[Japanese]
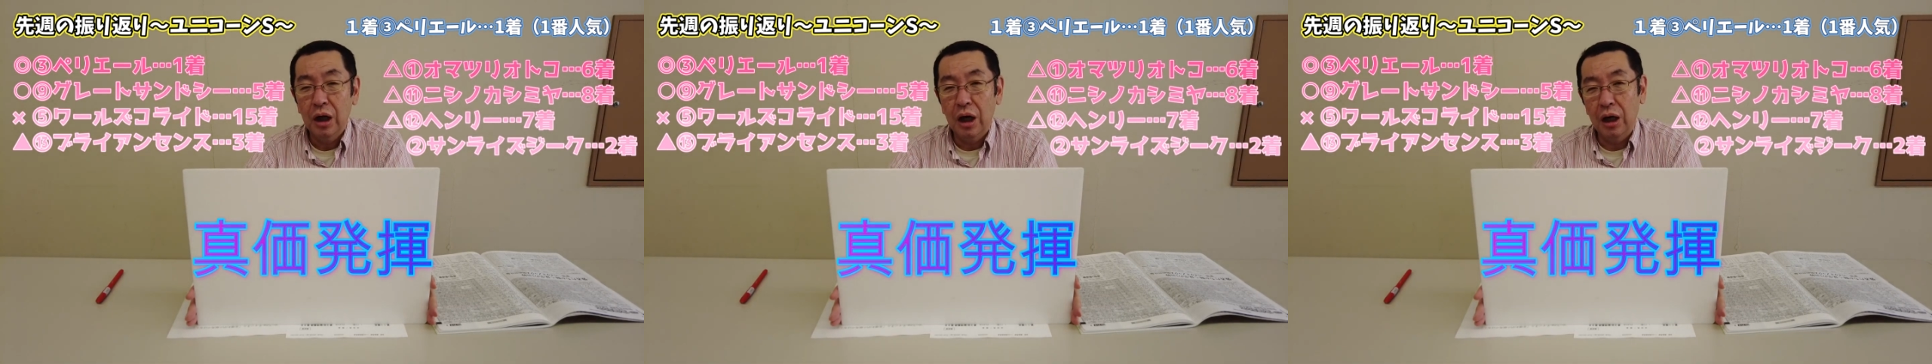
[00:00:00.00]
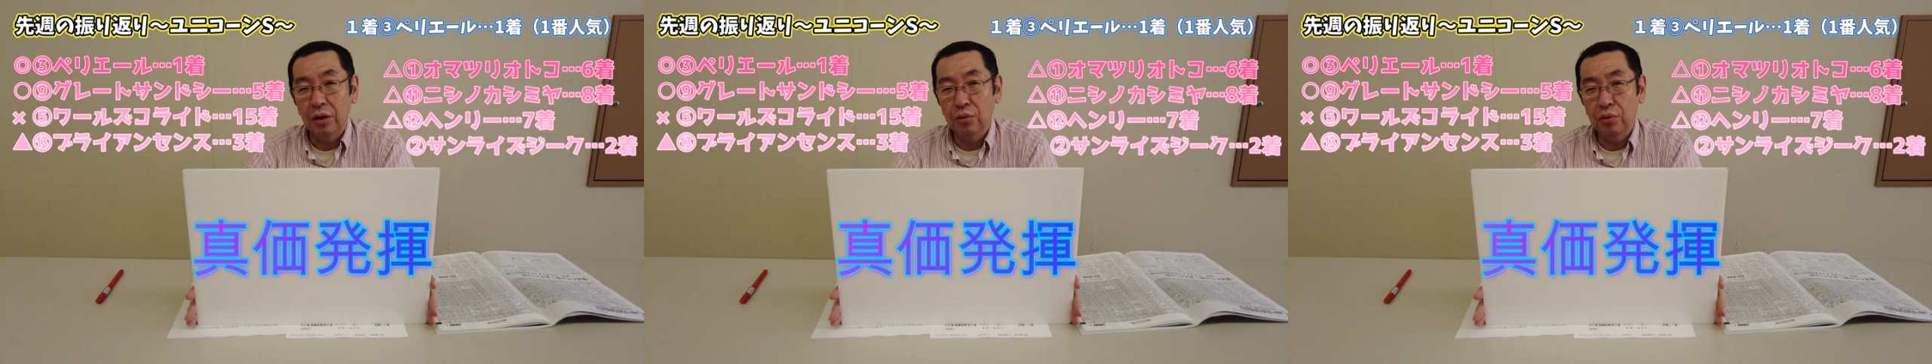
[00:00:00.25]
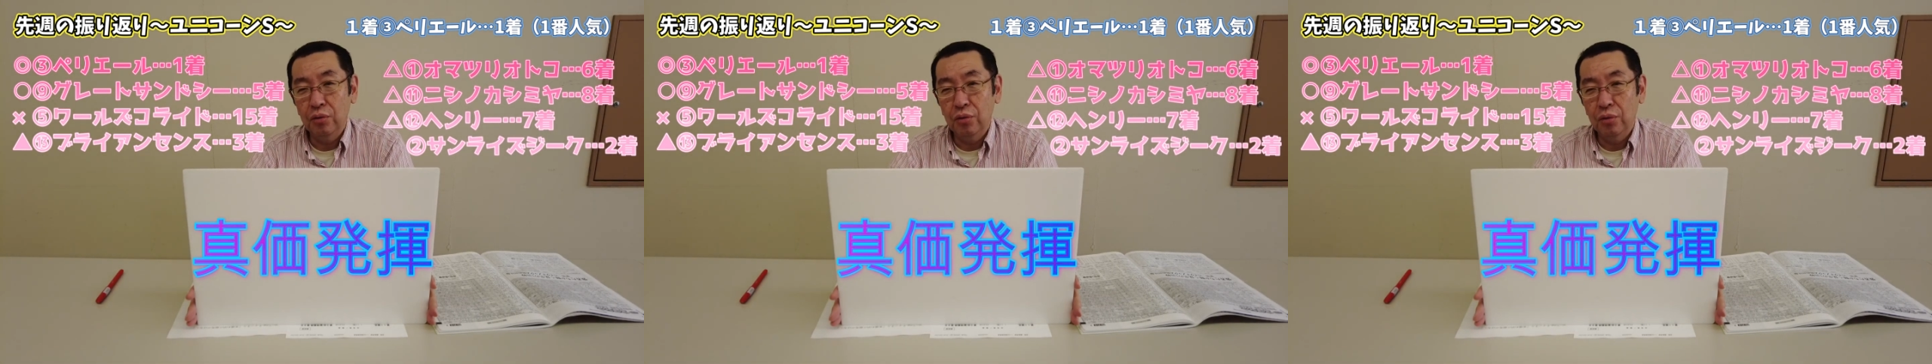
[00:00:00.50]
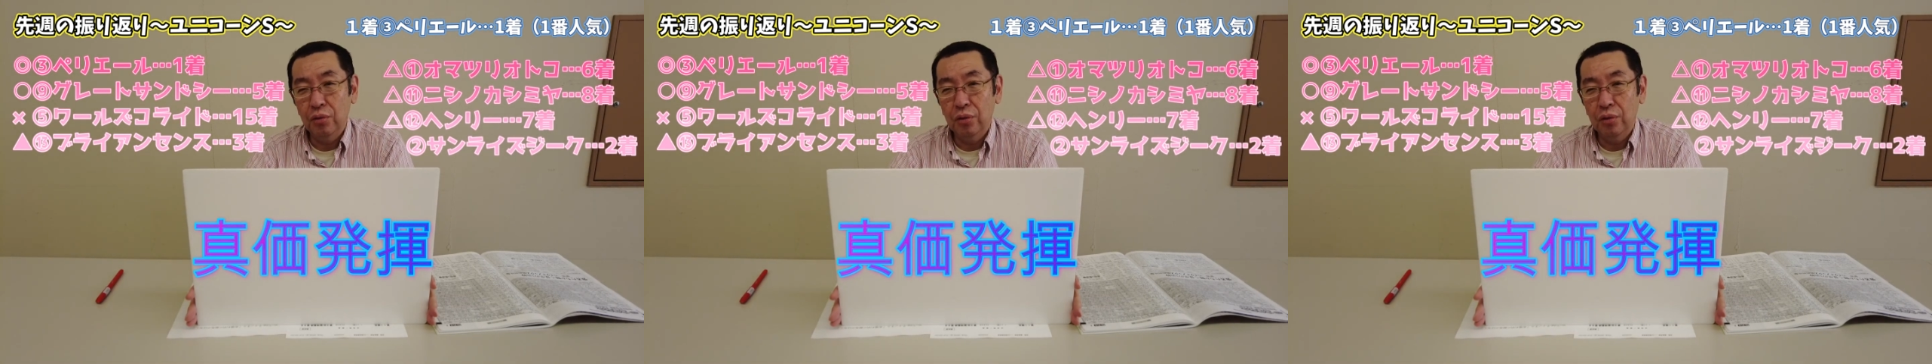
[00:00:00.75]
あ
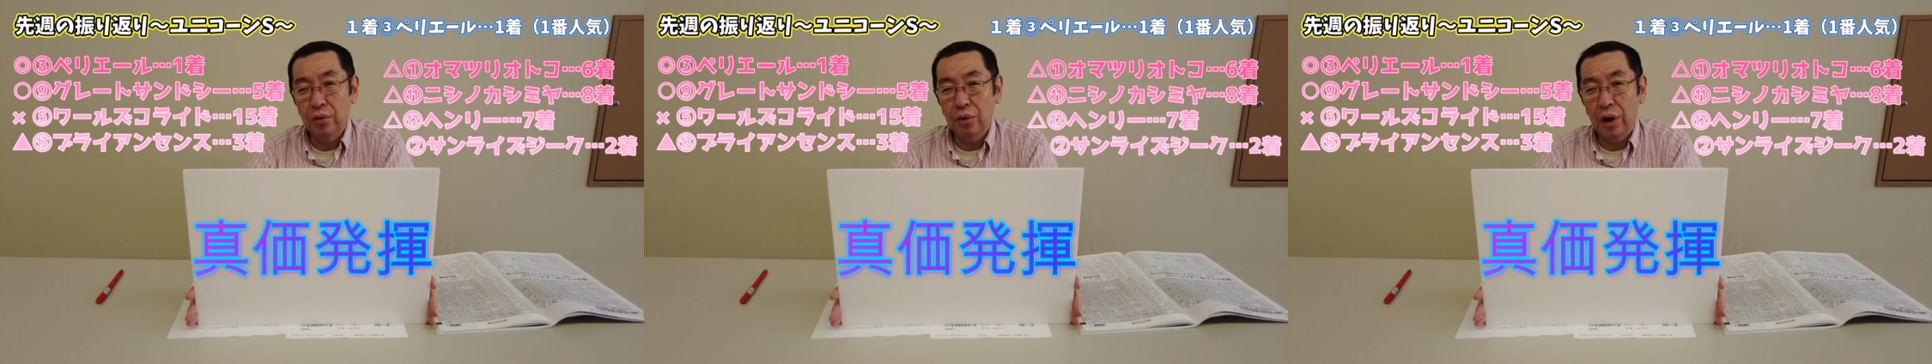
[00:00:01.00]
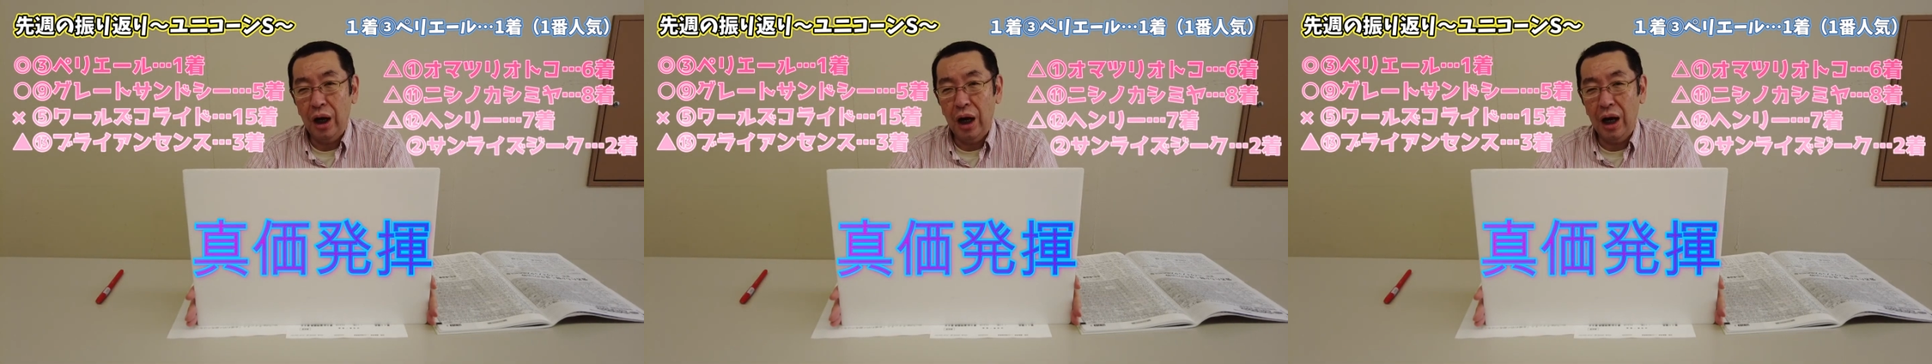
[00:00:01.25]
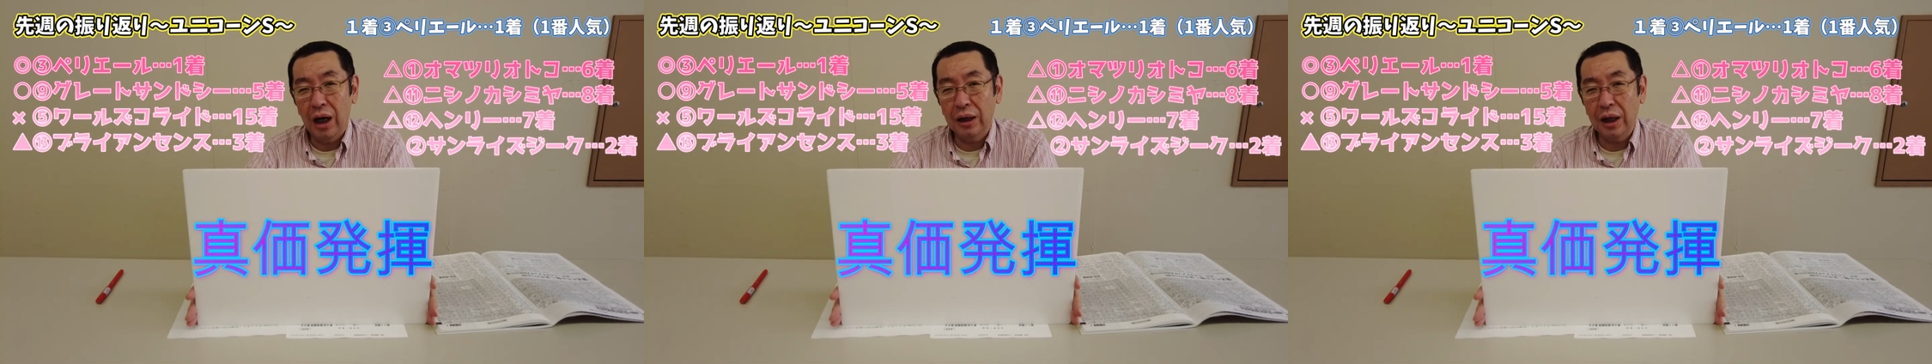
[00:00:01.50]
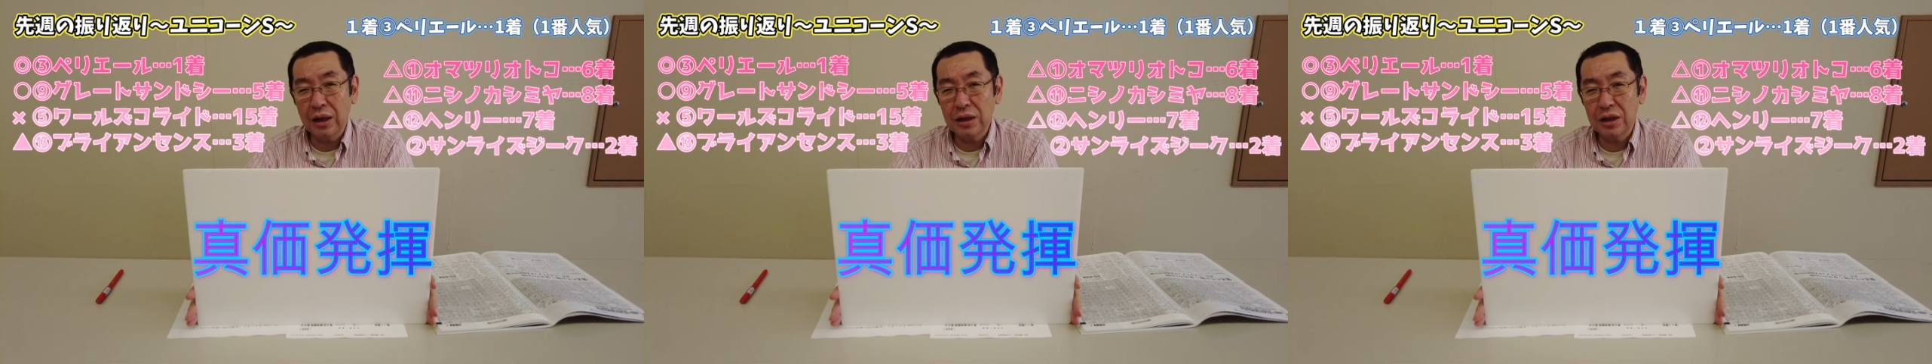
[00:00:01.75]
のー、
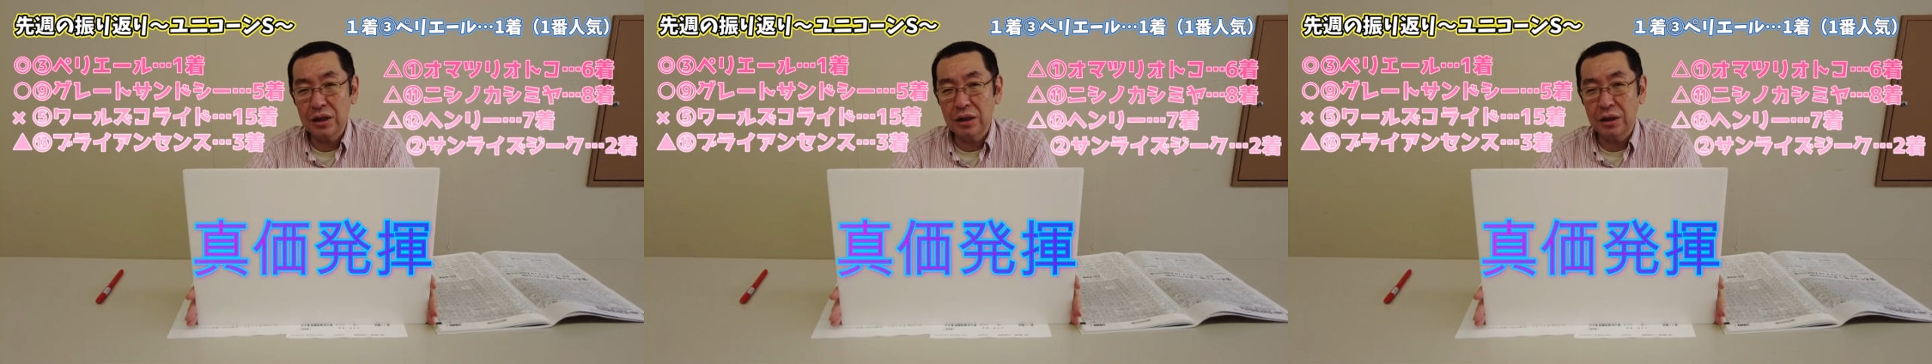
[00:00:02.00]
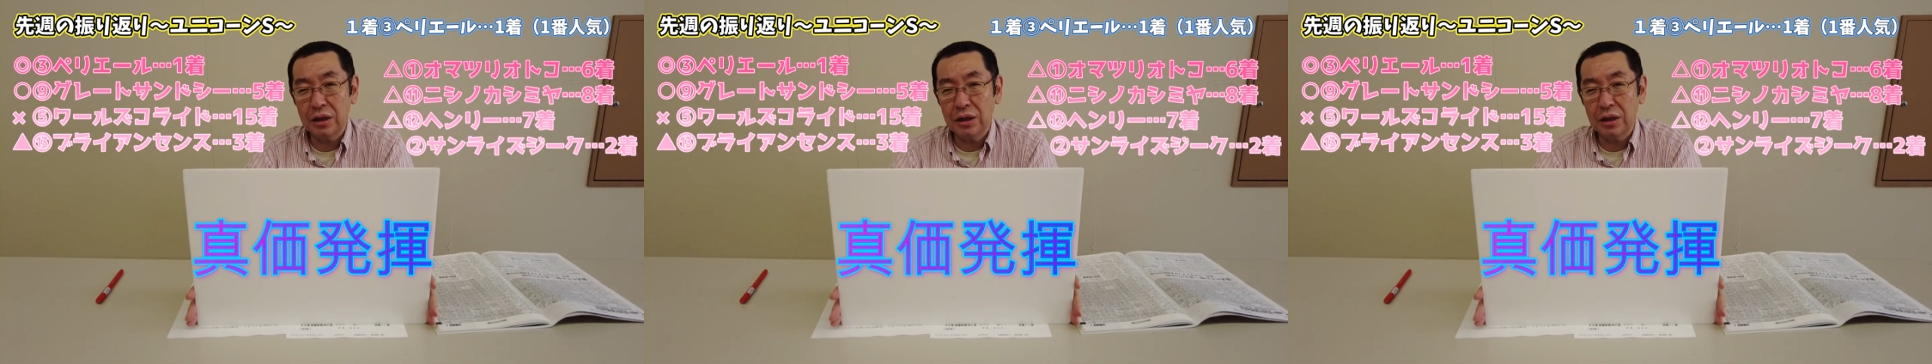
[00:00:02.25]
離し